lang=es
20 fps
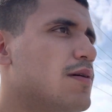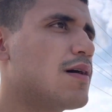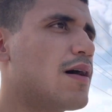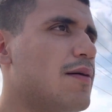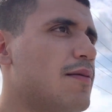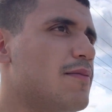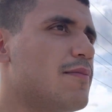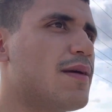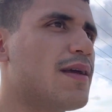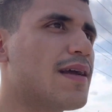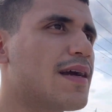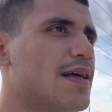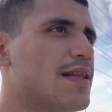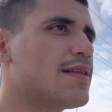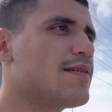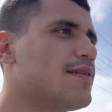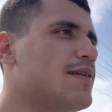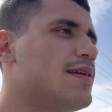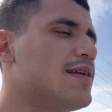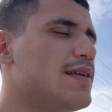A mí me
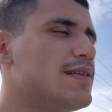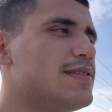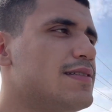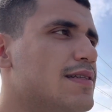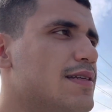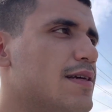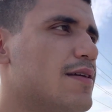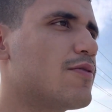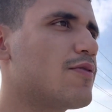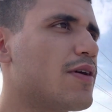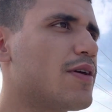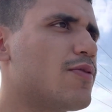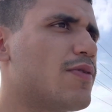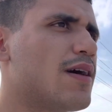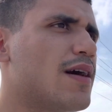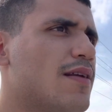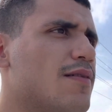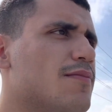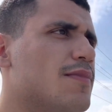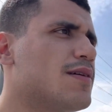encanta venir al jean y que no hay un
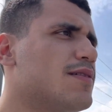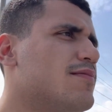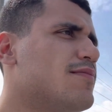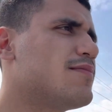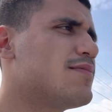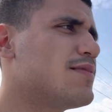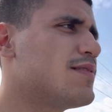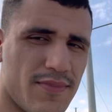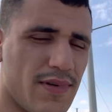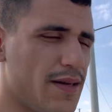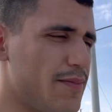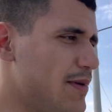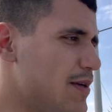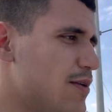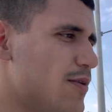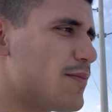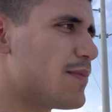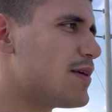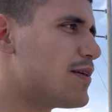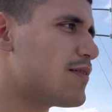alma. Un
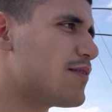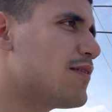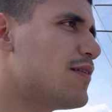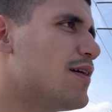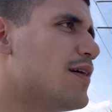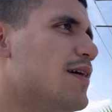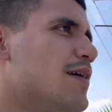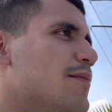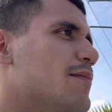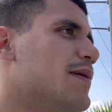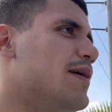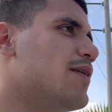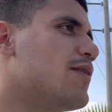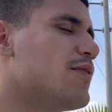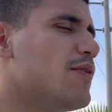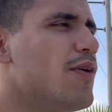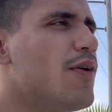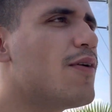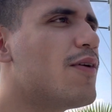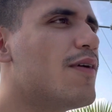amigo mío me dijo,
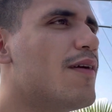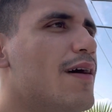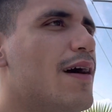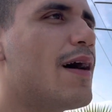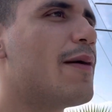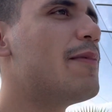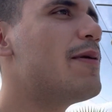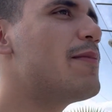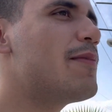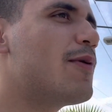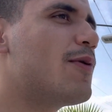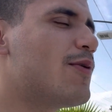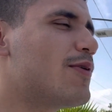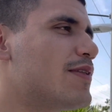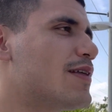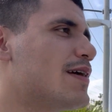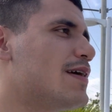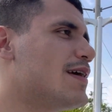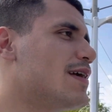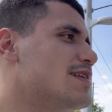no, a mí me
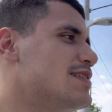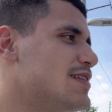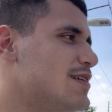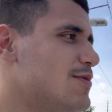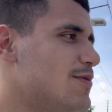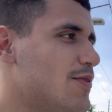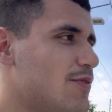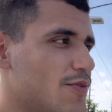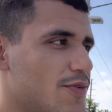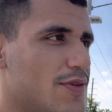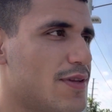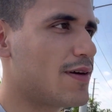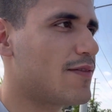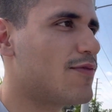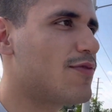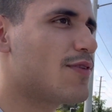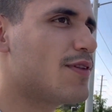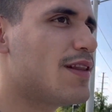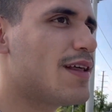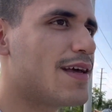gusta ir al gym cuando está
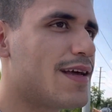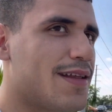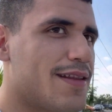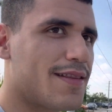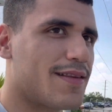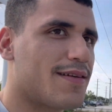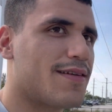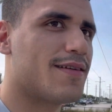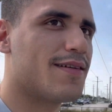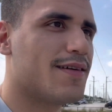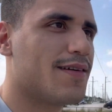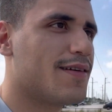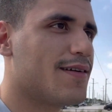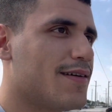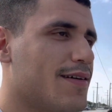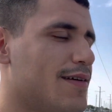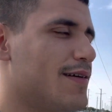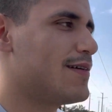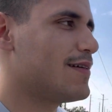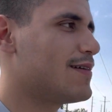full de gente.
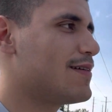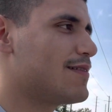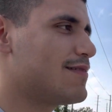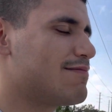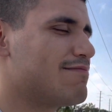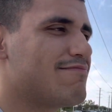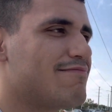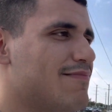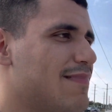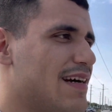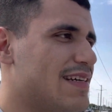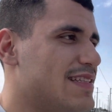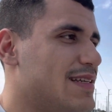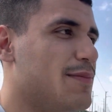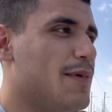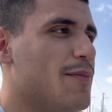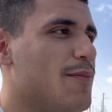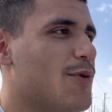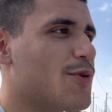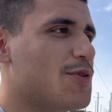Así
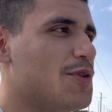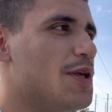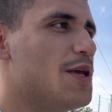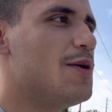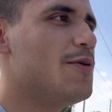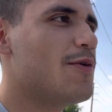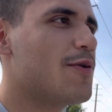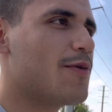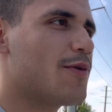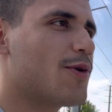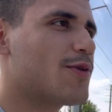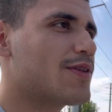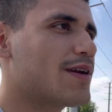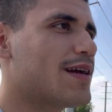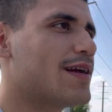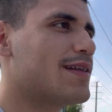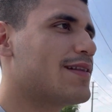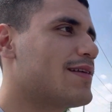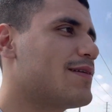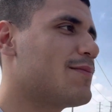me motivo y veo otra
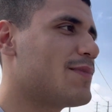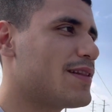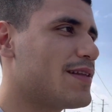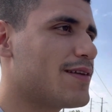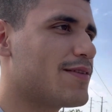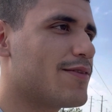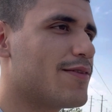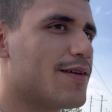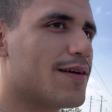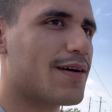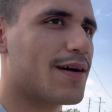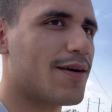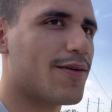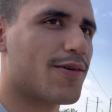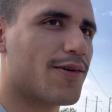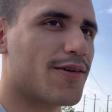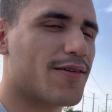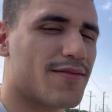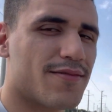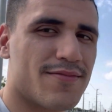gente metiéndole de
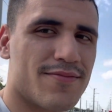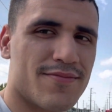cabrón.